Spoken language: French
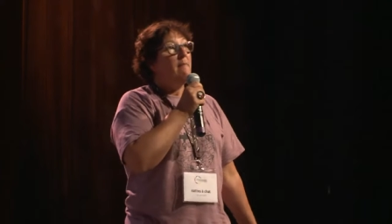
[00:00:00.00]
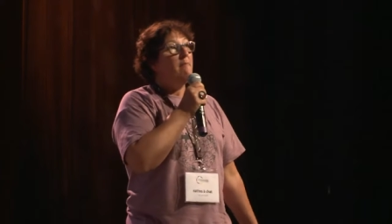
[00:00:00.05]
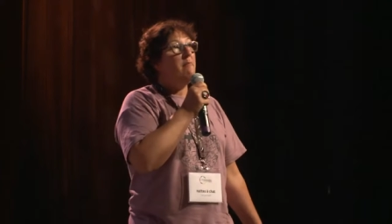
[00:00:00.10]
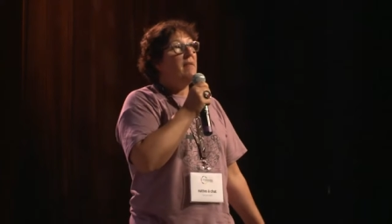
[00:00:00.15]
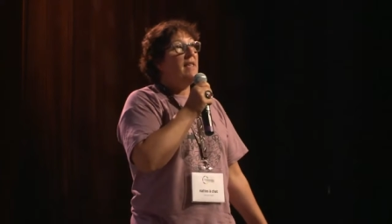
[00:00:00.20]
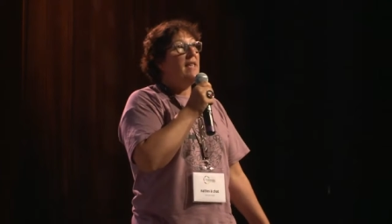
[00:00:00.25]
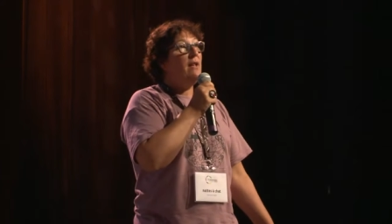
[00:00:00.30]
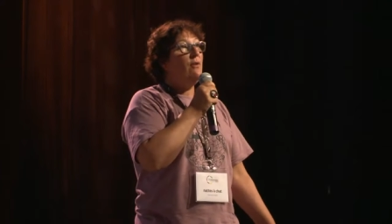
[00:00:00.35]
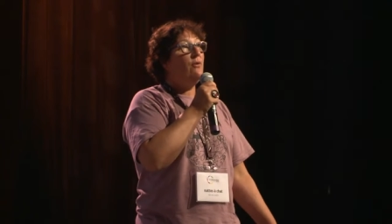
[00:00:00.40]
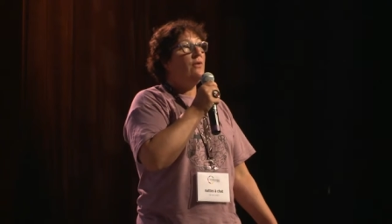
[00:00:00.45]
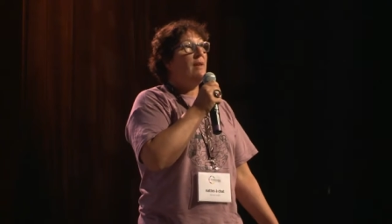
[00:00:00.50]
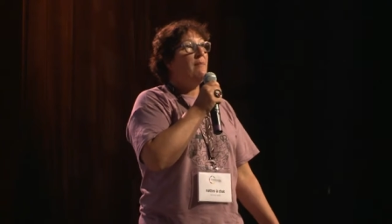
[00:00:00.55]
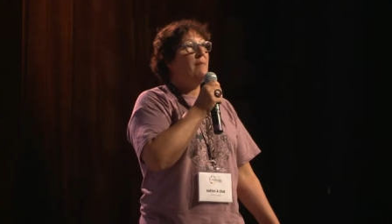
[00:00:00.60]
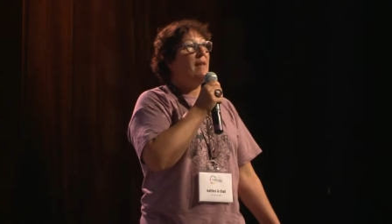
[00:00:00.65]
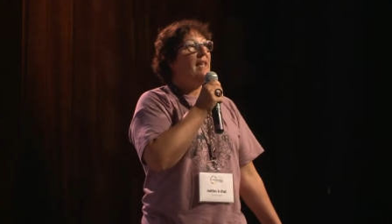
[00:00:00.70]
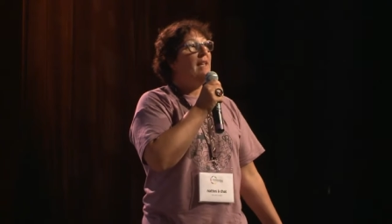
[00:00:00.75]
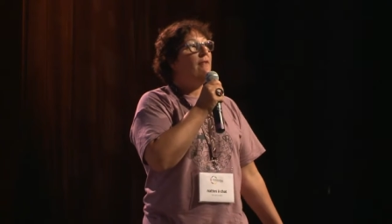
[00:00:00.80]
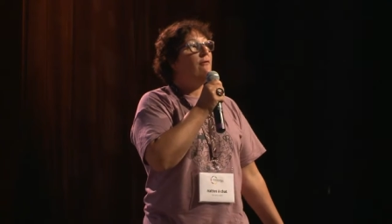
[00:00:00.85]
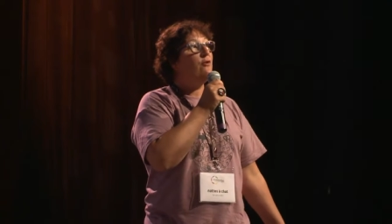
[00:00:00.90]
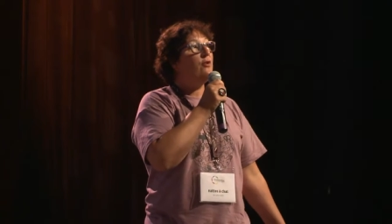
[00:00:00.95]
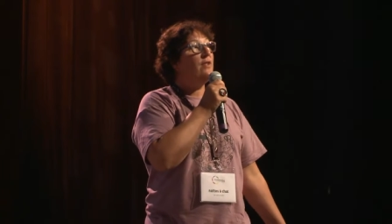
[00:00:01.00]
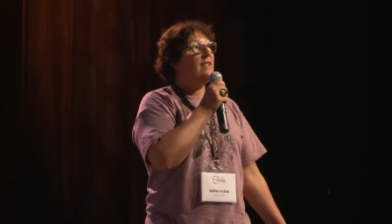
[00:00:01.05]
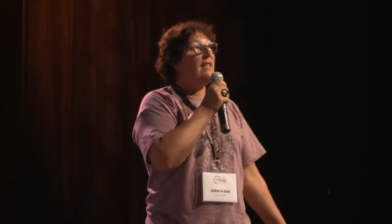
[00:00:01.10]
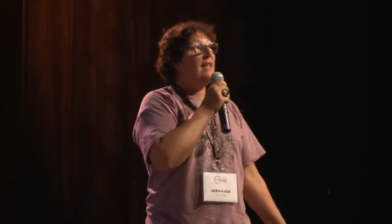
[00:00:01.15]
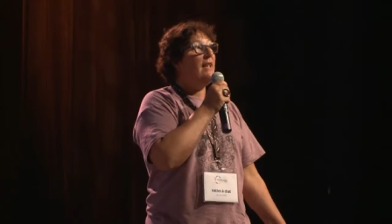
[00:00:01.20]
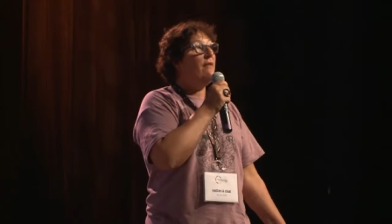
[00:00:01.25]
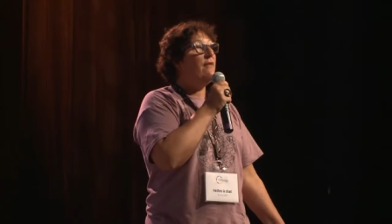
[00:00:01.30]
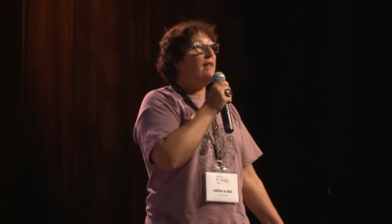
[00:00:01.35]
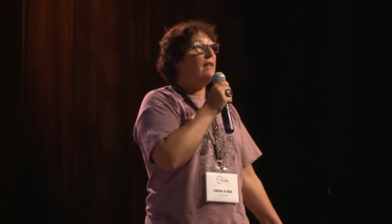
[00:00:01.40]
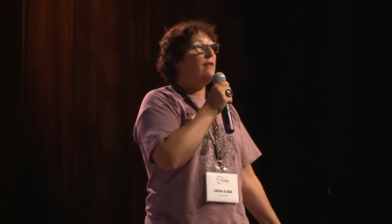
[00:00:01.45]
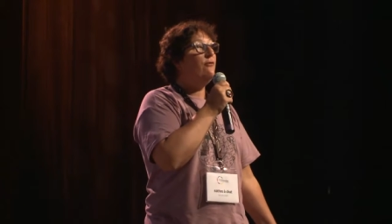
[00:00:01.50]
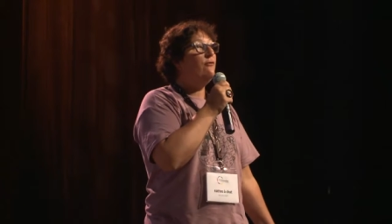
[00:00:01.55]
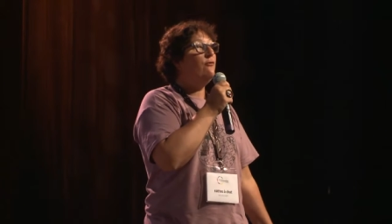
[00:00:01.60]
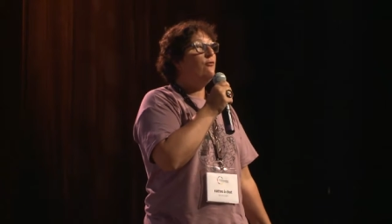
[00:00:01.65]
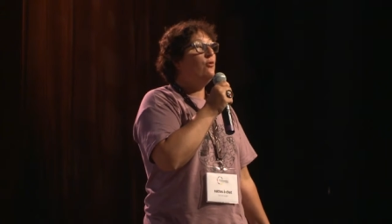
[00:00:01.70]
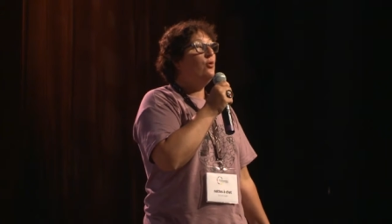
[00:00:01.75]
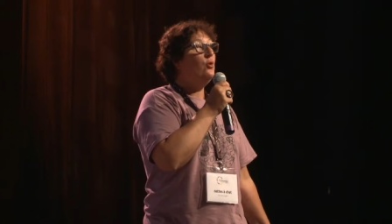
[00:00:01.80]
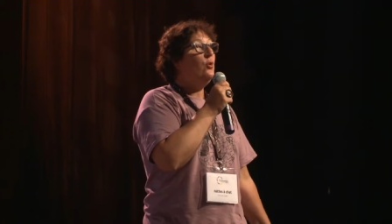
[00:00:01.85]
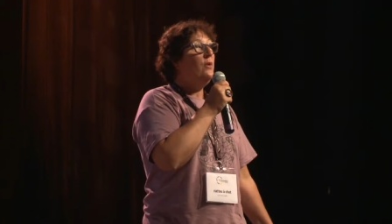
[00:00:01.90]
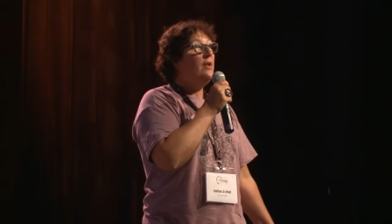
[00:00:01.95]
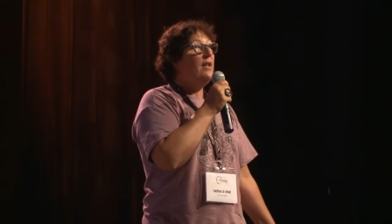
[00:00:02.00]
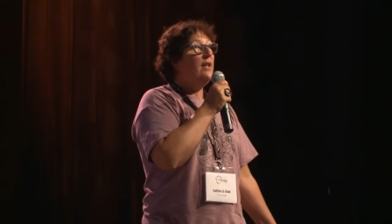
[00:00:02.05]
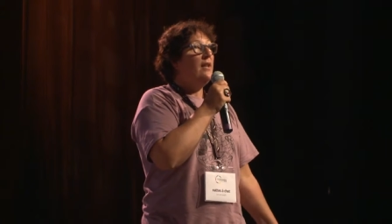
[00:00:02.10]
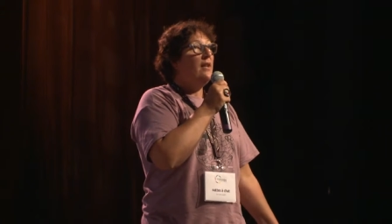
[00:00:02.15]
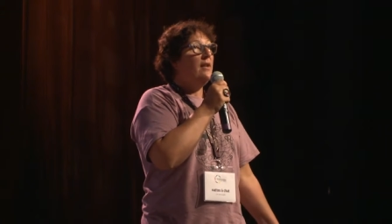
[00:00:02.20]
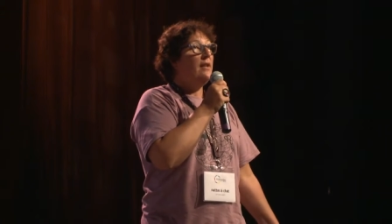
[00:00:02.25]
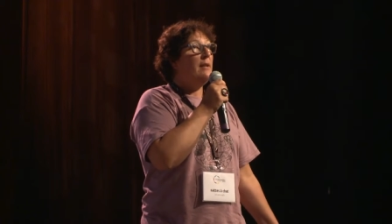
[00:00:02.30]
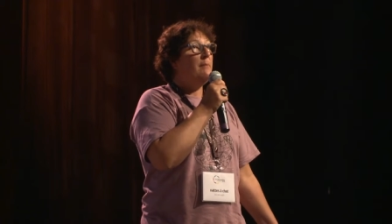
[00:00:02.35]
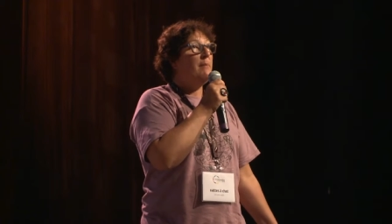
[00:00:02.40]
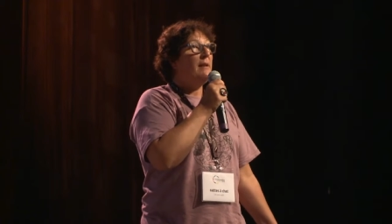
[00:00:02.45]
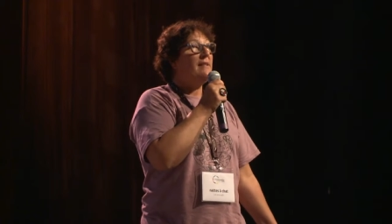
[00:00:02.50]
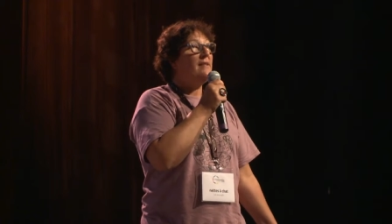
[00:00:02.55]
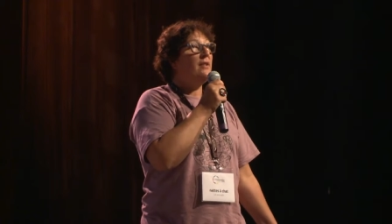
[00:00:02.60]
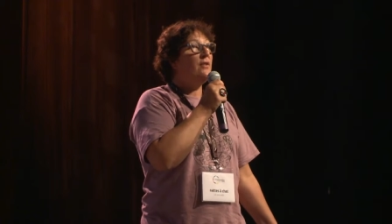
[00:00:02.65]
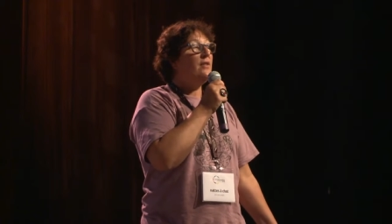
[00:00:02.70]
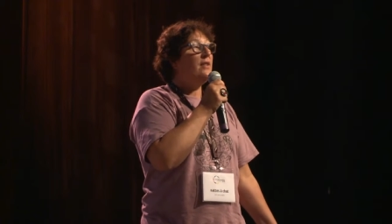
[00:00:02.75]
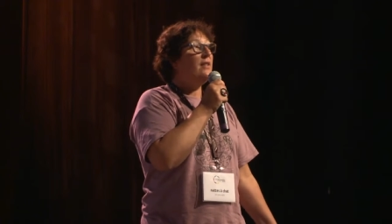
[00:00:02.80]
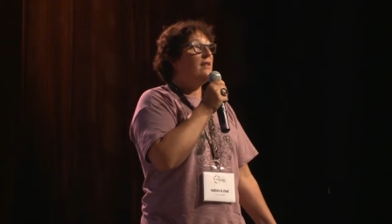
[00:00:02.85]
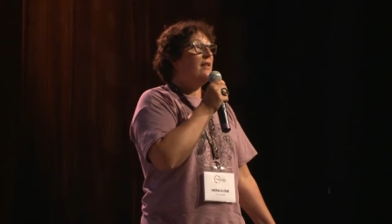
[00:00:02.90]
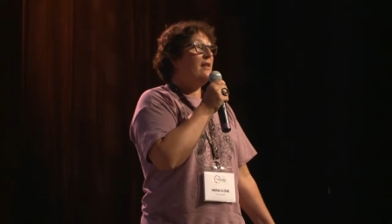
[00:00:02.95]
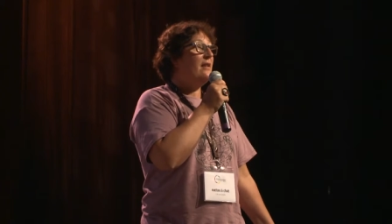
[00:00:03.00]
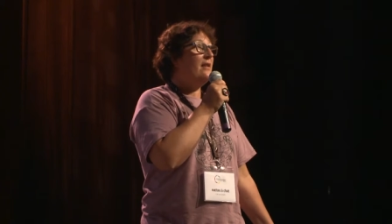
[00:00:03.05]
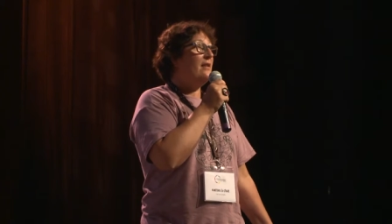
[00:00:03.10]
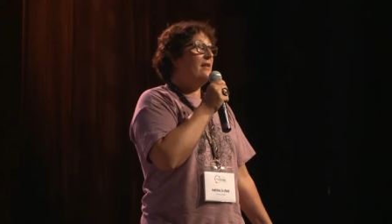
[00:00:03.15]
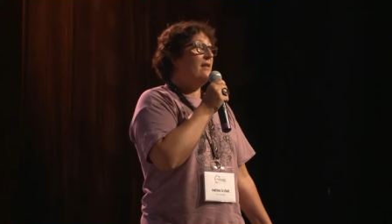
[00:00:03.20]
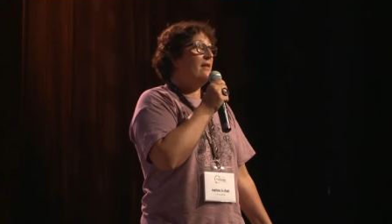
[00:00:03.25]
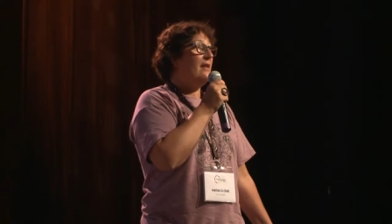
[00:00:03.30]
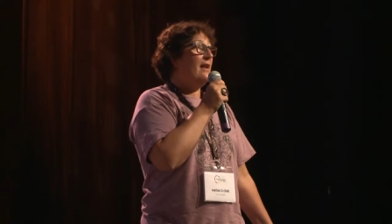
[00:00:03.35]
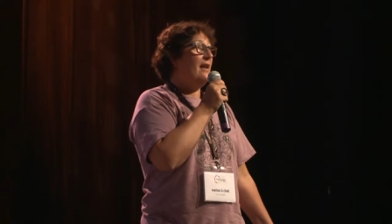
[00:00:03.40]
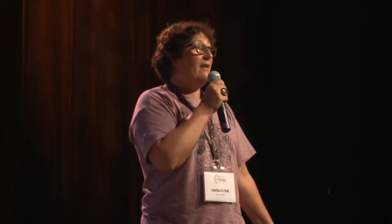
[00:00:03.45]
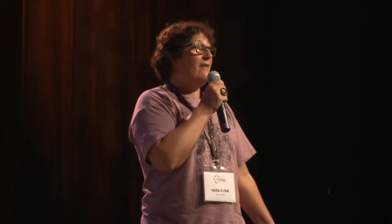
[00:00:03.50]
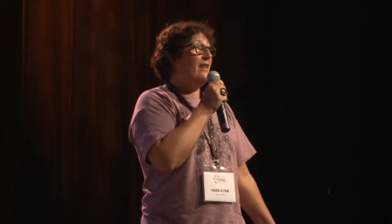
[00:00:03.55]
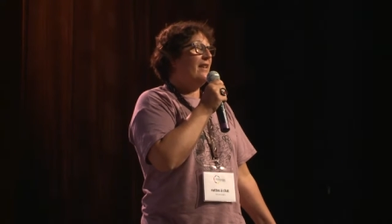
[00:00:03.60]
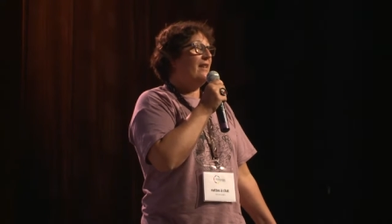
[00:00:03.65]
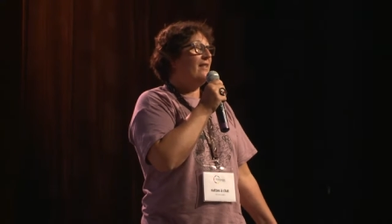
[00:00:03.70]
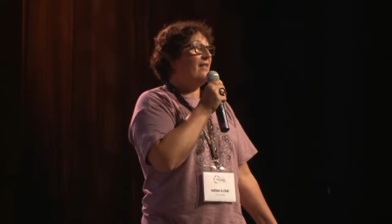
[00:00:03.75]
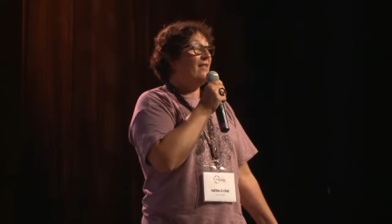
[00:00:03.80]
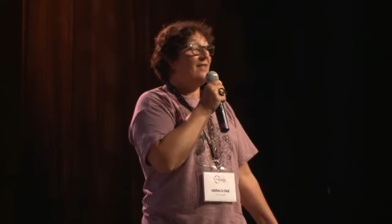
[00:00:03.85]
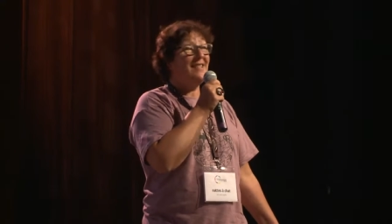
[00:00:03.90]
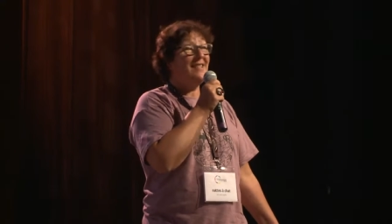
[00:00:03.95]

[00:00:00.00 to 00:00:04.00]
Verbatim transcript: Mais on aimerait évoquer avec vous les personnes euh, avec